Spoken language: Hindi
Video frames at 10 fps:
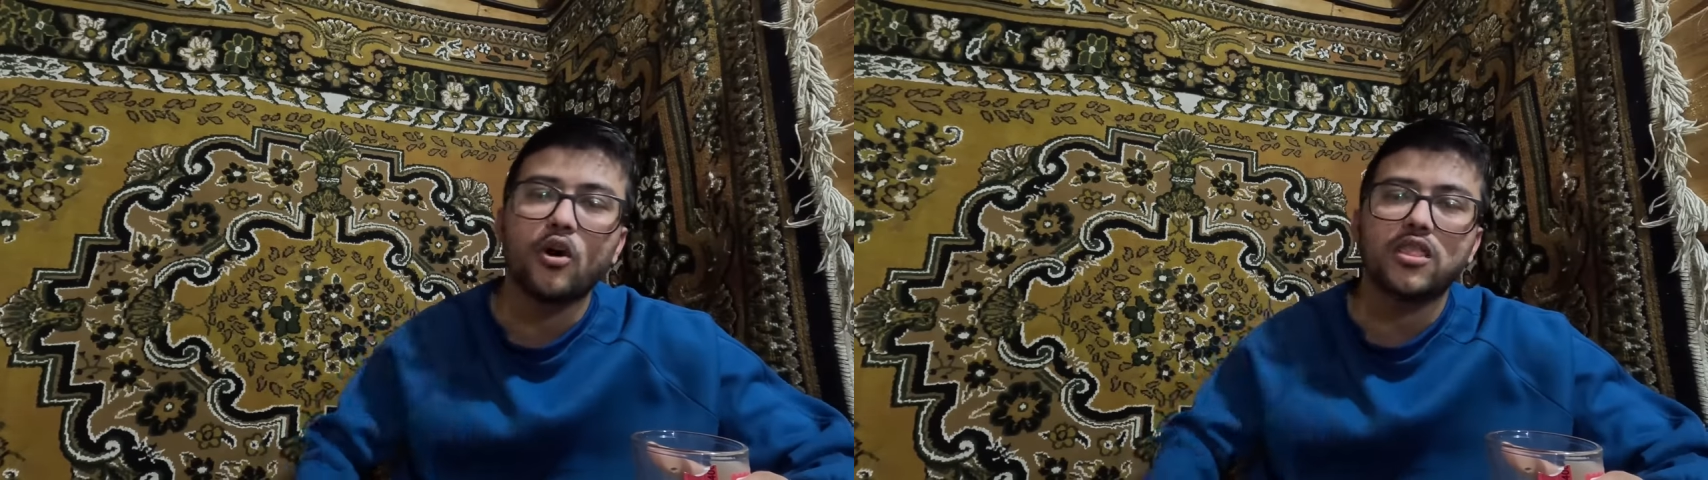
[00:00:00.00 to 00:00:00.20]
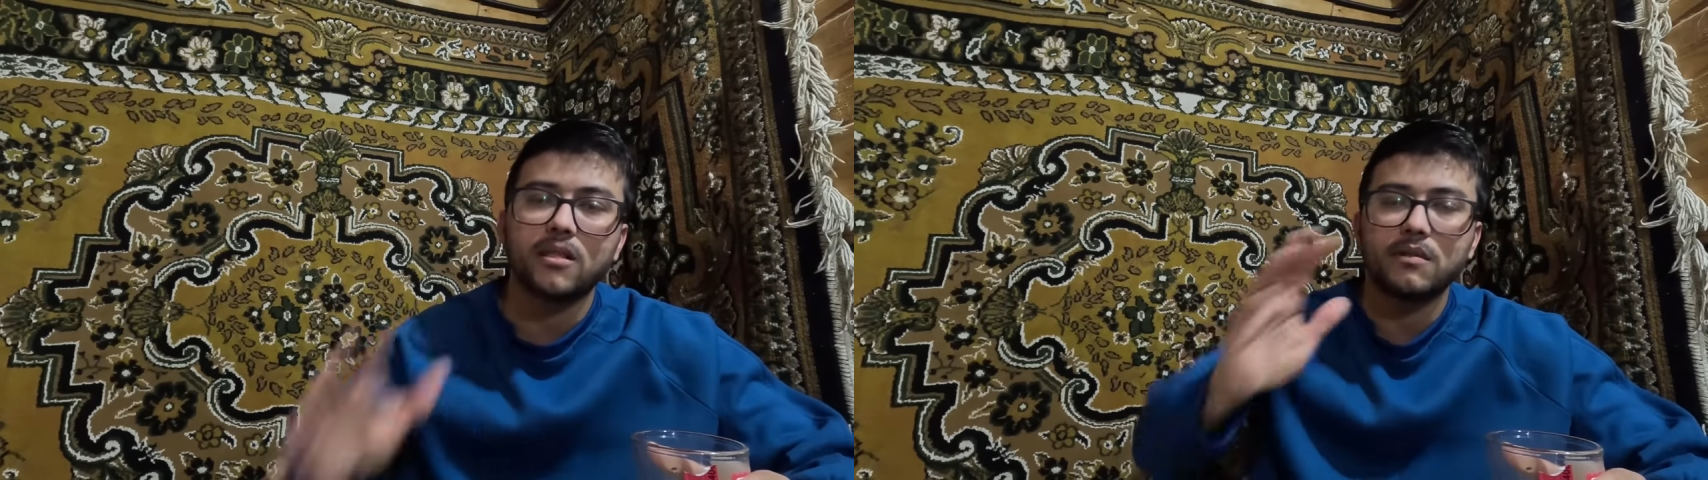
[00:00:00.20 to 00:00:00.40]

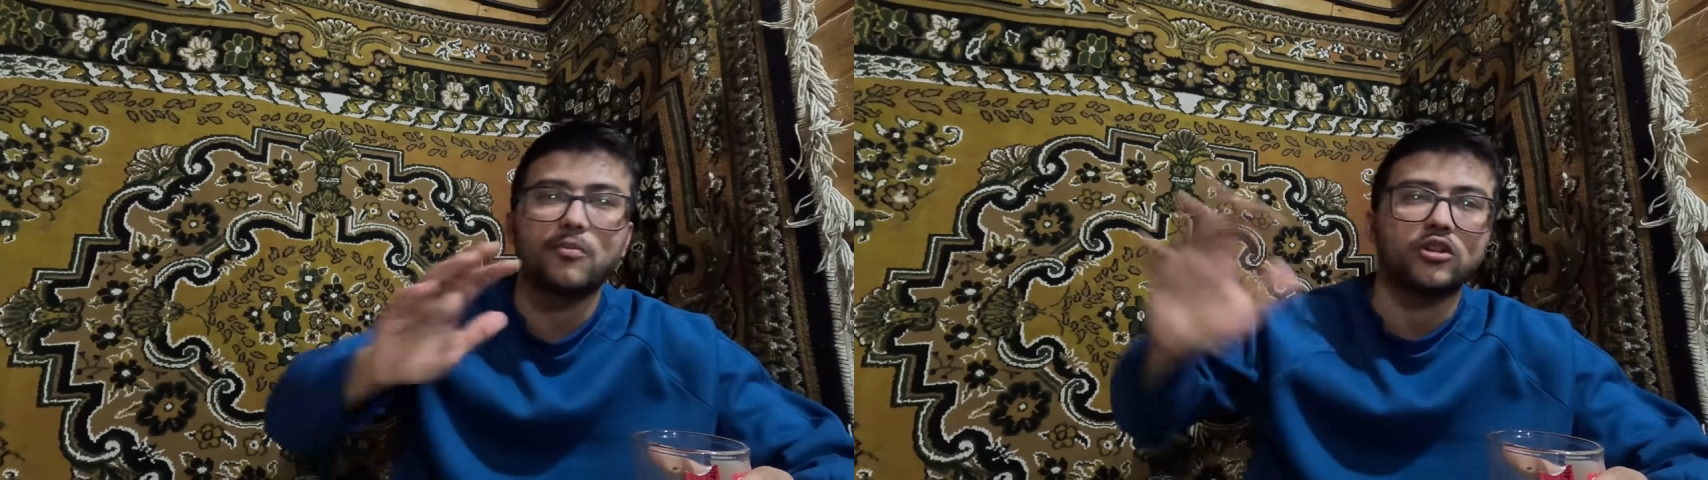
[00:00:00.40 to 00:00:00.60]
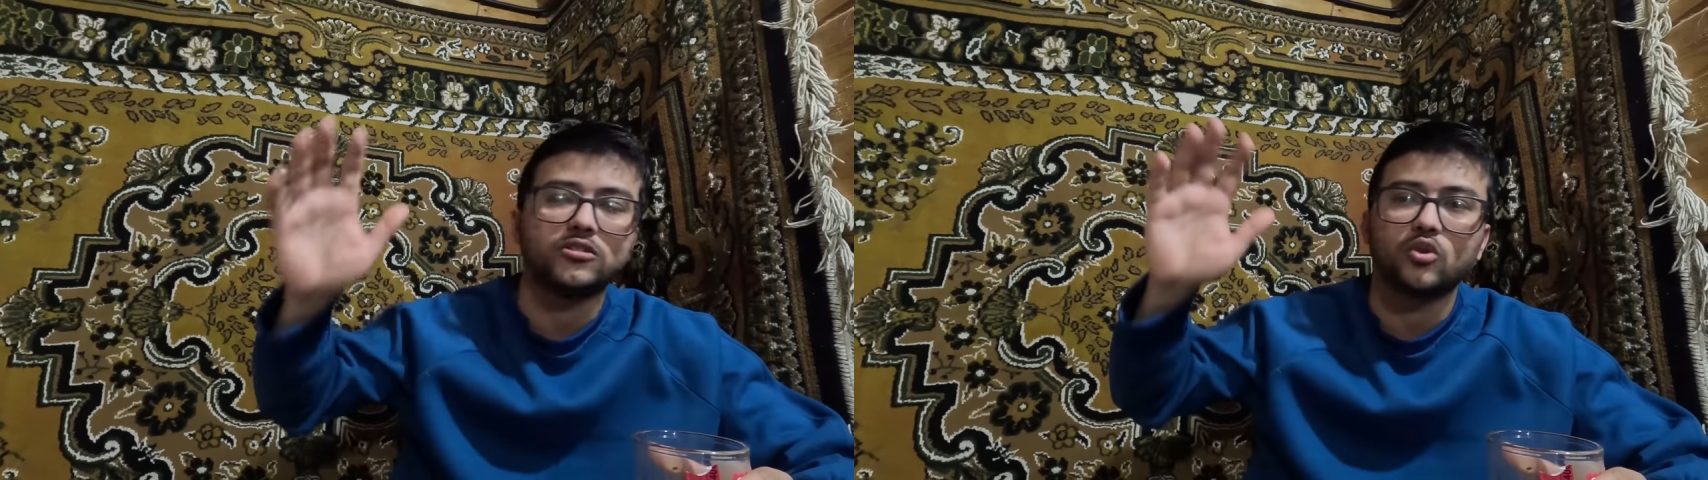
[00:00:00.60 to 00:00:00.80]
बहुत
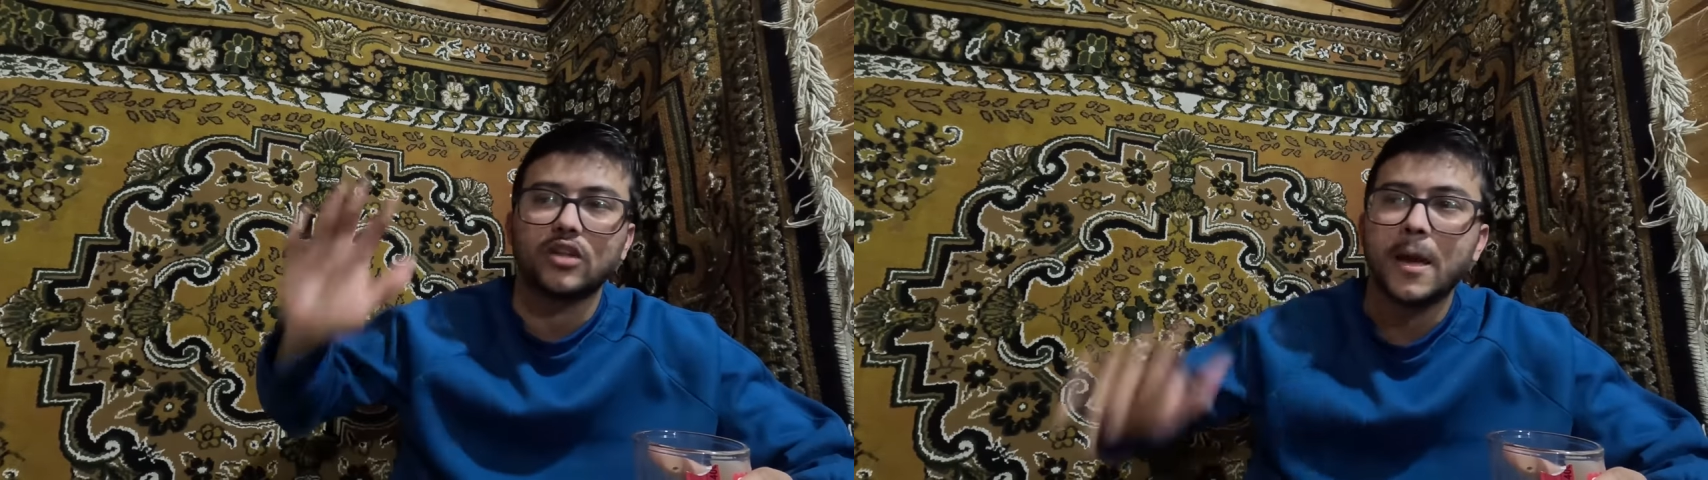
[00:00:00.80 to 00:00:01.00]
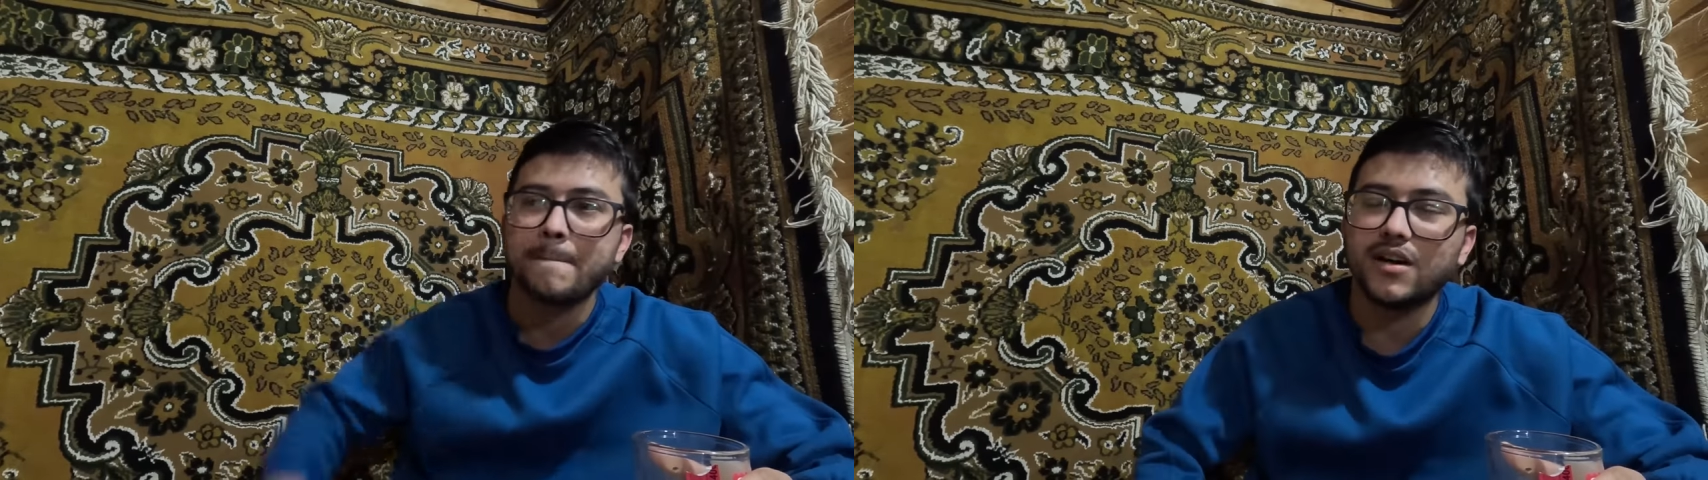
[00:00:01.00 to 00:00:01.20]
लंबा प्रोसेस
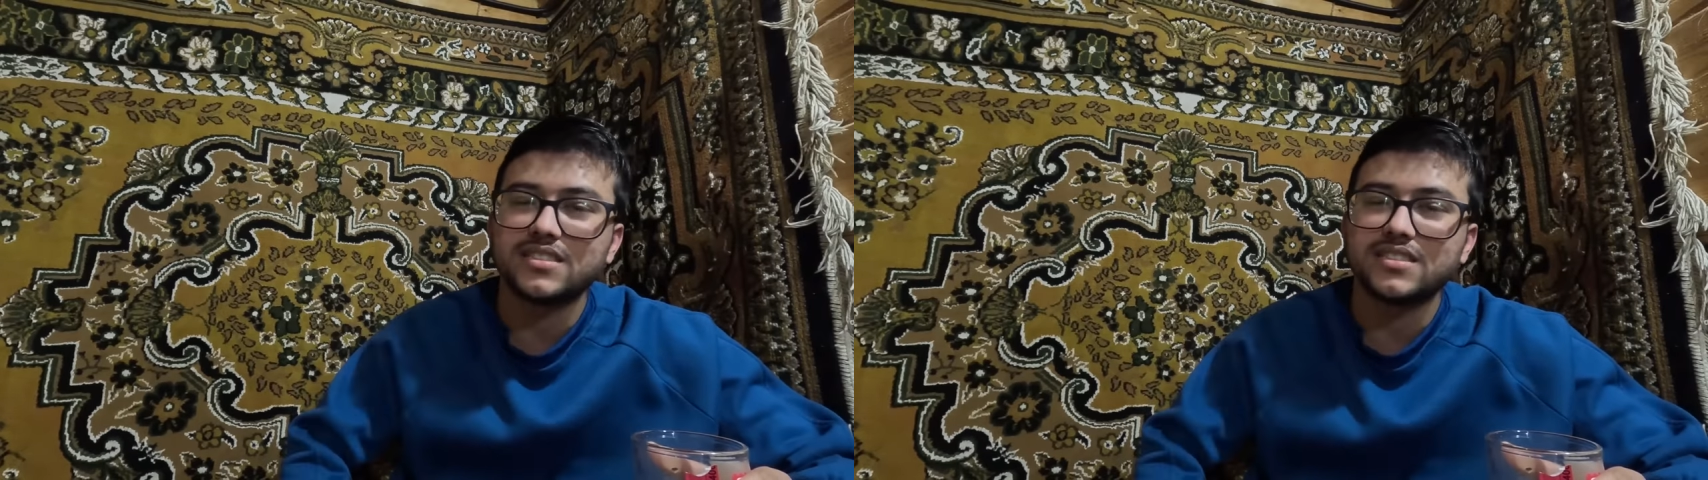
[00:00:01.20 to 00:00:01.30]
होता है